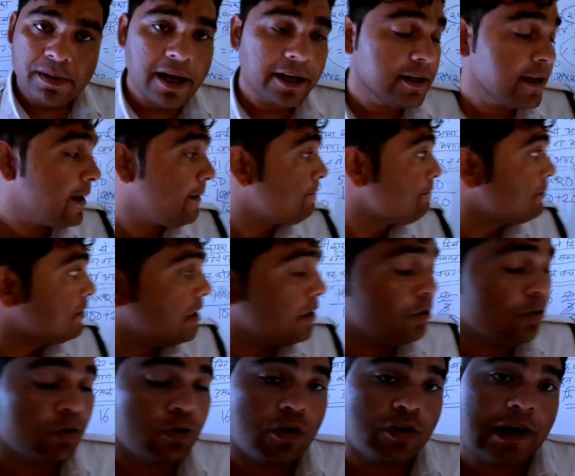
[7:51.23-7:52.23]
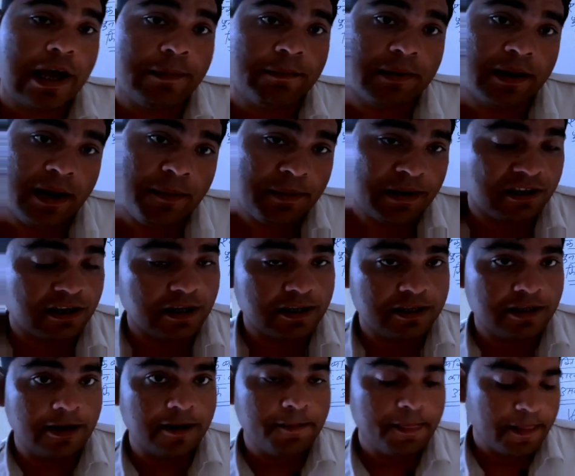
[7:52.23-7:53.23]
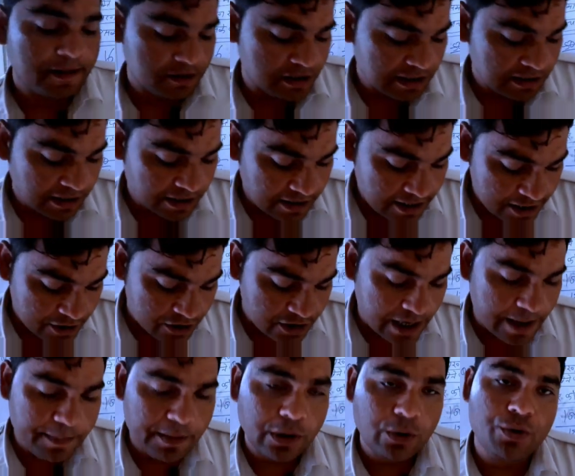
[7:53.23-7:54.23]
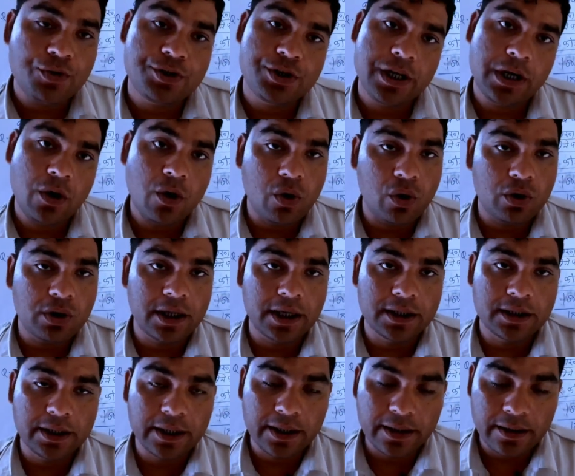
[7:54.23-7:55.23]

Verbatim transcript: में आ गया ये दोनों टाइप मैंने बता दिया चलिए नेक्स्ट टाइप के क्वेश्चन और देखते